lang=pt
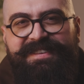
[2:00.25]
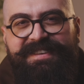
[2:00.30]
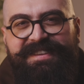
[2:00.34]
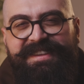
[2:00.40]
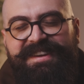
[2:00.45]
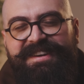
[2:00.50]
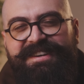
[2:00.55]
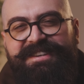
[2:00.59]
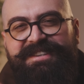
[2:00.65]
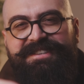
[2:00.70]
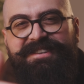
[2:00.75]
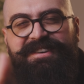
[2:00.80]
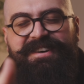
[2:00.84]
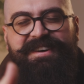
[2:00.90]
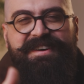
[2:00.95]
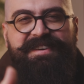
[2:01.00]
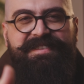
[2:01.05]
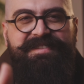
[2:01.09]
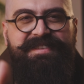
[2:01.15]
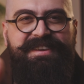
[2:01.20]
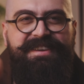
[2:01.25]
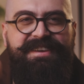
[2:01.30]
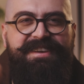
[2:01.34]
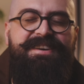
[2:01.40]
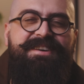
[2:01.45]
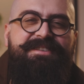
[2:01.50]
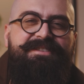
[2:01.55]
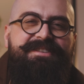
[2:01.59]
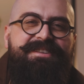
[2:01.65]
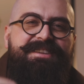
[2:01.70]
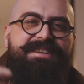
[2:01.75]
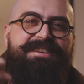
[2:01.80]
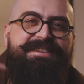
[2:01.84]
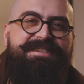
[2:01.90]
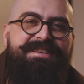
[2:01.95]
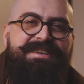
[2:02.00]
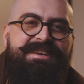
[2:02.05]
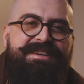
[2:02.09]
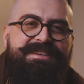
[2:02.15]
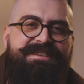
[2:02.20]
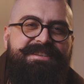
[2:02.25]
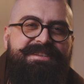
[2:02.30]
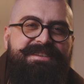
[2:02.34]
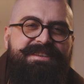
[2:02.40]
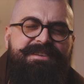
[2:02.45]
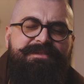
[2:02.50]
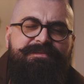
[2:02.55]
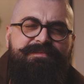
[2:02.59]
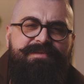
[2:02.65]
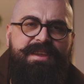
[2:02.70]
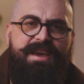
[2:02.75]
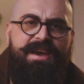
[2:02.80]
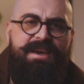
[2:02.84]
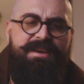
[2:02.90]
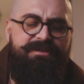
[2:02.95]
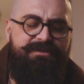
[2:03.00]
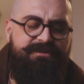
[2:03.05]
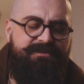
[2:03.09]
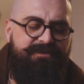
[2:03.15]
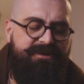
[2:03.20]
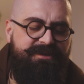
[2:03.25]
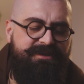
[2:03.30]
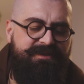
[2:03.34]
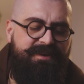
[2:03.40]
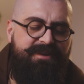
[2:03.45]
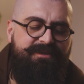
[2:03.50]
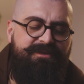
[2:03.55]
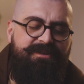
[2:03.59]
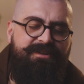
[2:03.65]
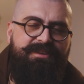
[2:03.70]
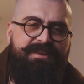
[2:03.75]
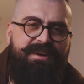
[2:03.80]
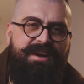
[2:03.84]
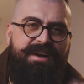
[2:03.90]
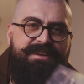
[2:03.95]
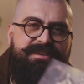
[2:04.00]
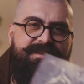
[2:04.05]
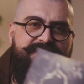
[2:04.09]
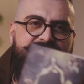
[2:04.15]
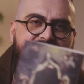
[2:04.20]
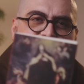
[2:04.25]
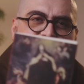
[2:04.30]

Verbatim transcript: quando eu era jovem, acontecia assim. É isso que você vai encontrar nesse